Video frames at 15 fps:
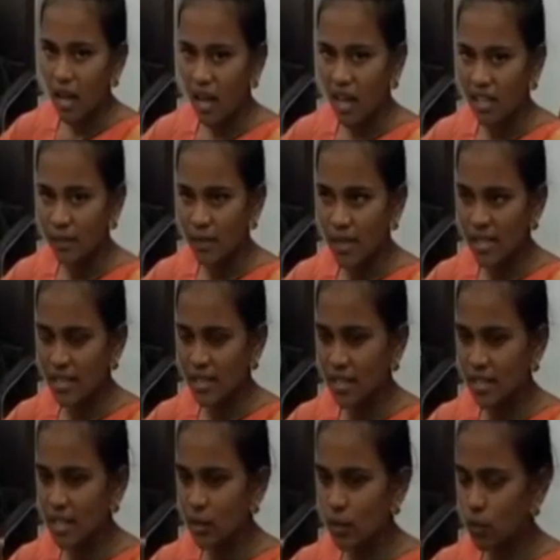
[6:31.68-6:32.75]
ప్రధాని మోదీ
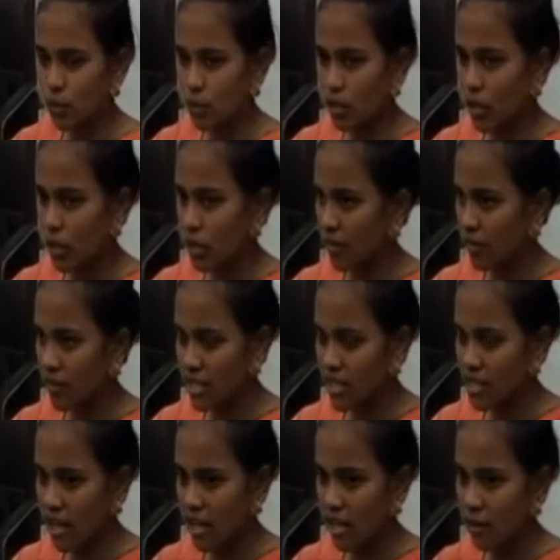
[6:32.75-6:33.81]
వరకు ప్రశంసలు
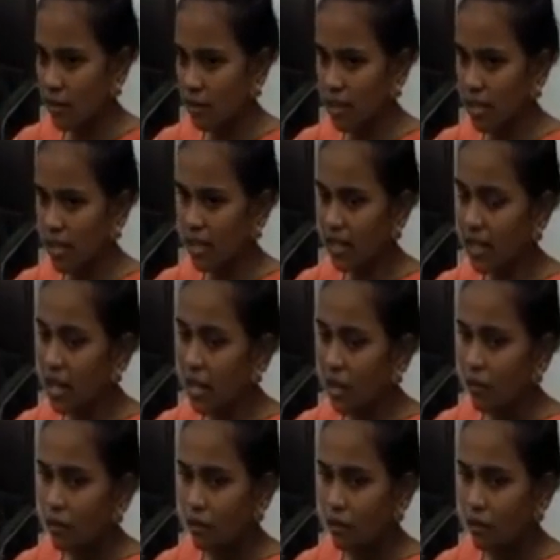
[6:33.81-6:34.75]
అందుకునేలా చేశాయి